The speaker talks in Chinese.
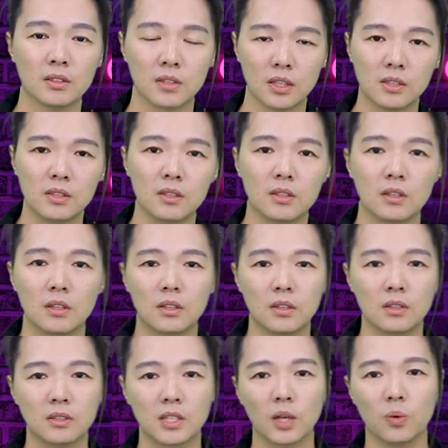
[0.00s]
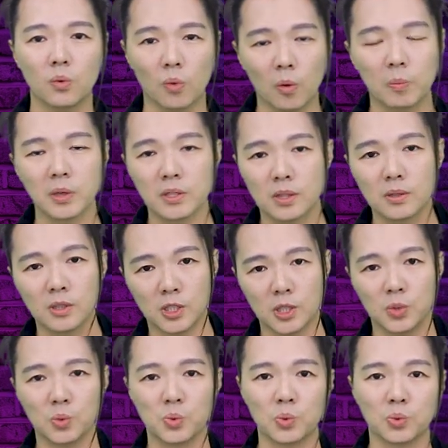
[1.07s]
但是在我变成
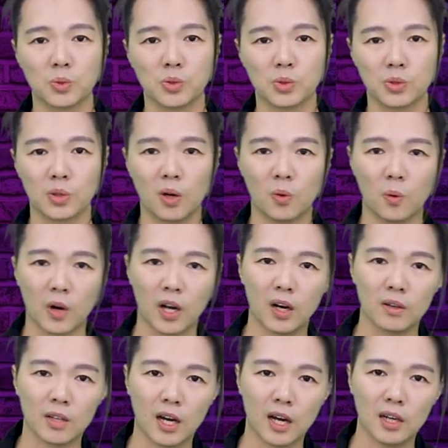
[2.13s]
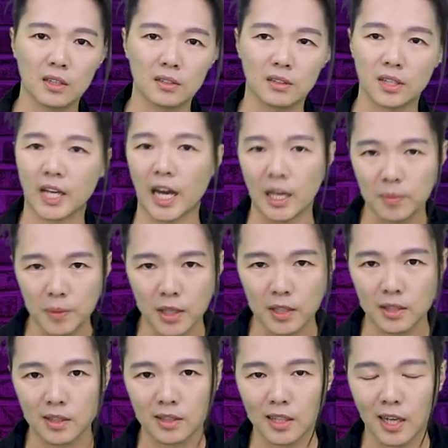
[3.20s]
基督徒的时候，我看到他的改
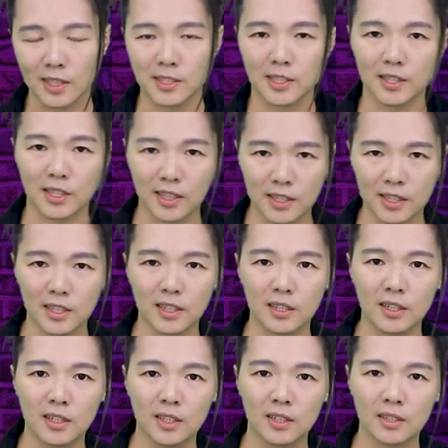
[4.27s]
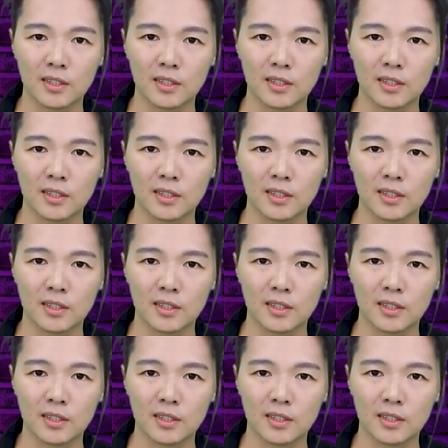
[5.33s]
变，他写的歌